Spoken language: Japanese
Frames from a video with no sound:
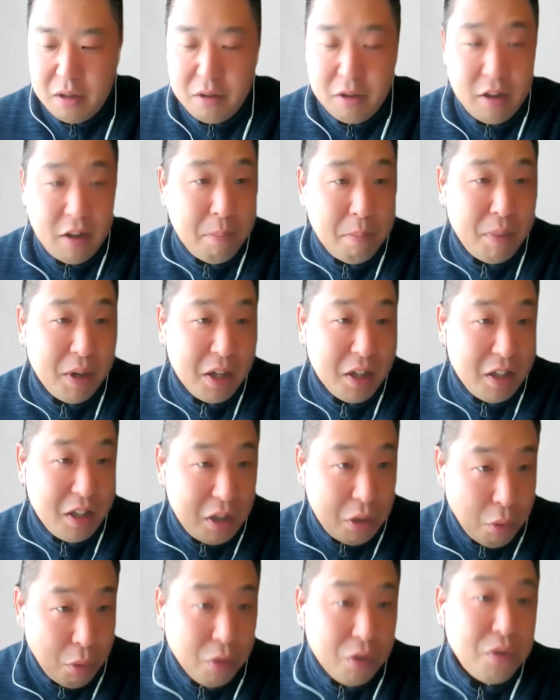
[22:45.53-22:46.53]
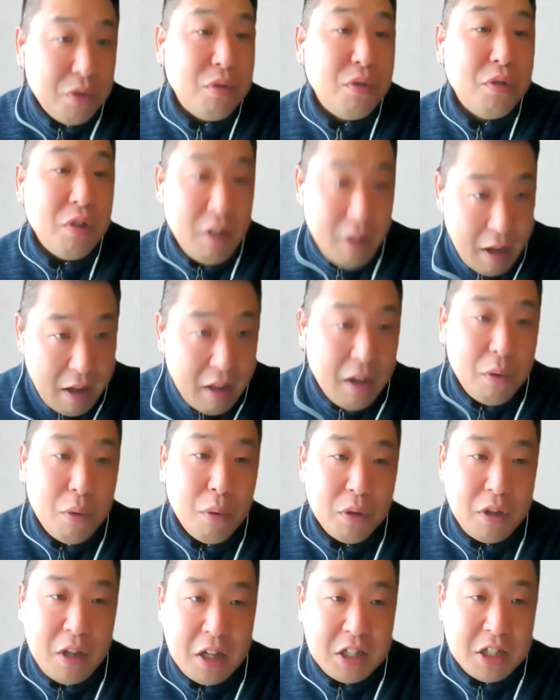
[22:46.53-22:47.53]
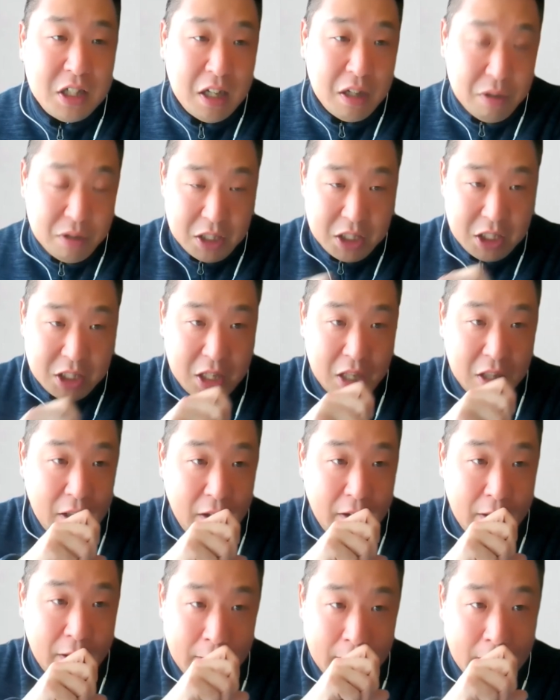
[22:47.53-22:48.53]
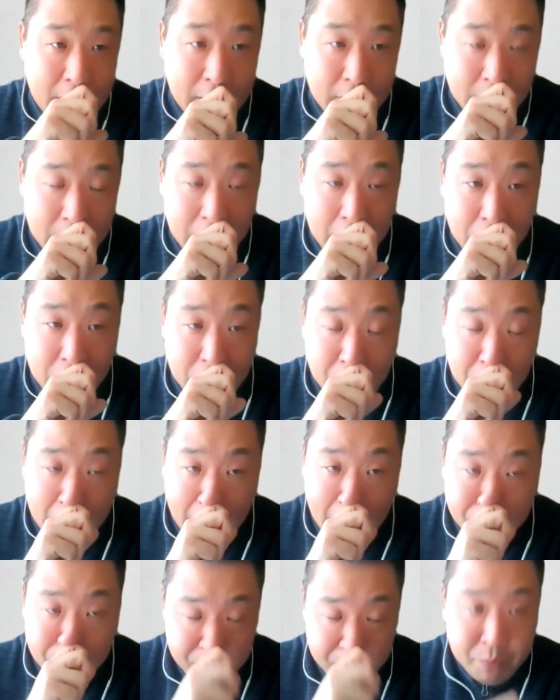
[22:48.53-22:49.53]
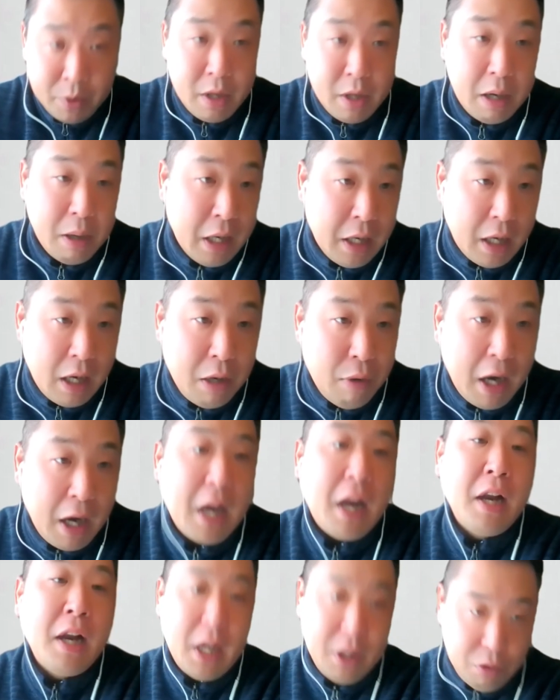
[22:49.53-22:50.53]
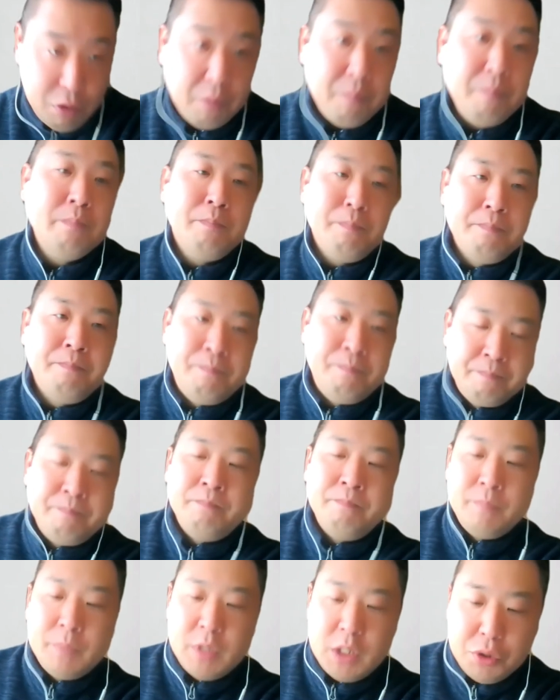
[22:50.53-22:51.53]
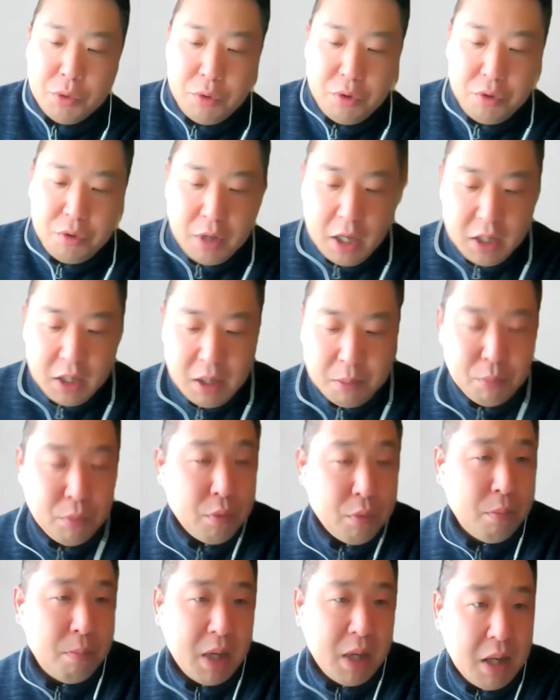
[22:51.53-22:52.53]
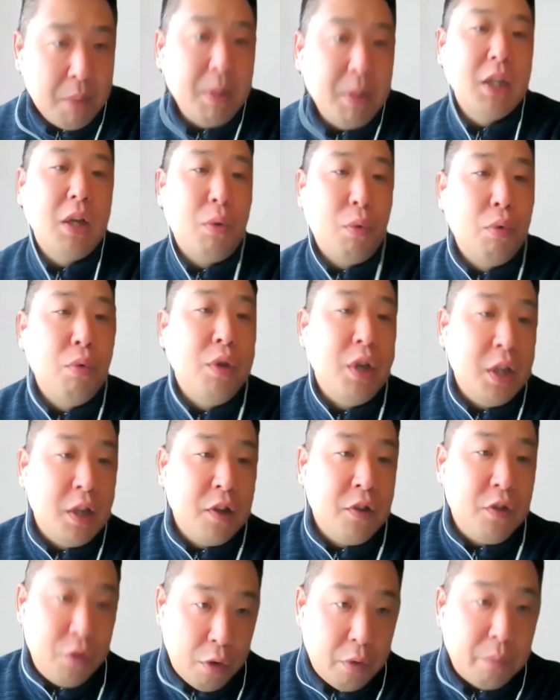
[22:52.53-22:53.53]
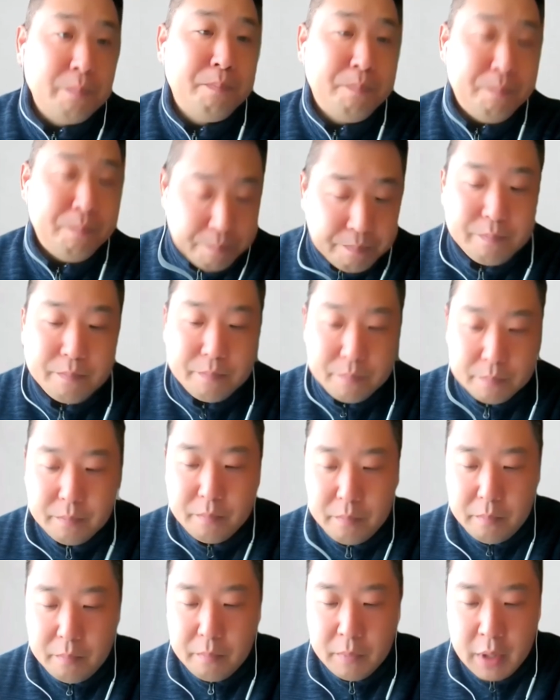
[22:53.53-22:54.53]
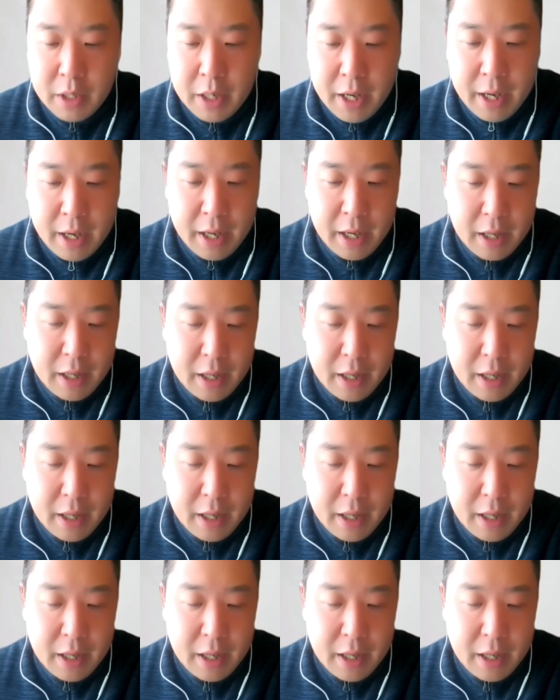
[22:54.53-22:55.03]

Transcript: やっぱりどういうふうにねこうデジタルにしていったらいいかっていうのがなかなかわからないと、うん、そういう方もまだまだ多いんですよ。で